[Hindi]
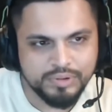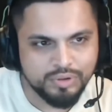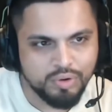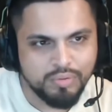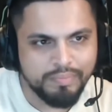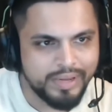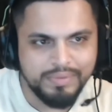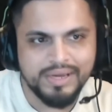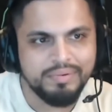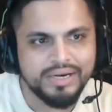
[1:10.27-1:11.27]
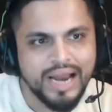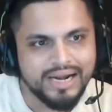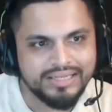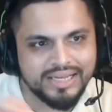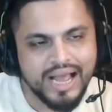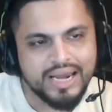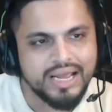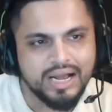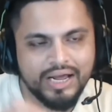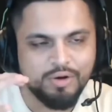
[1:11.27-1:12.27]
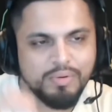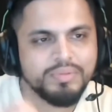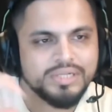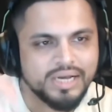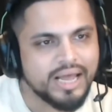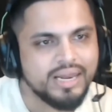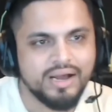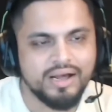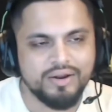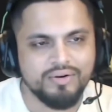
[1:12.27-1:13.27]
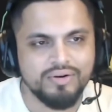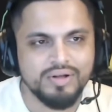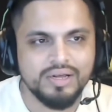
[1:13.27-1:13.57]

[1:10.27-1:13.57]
जो मे बी अभी डैड से गालियाँ खा रहे हो मम्मी से गालियाँ खा रहे हो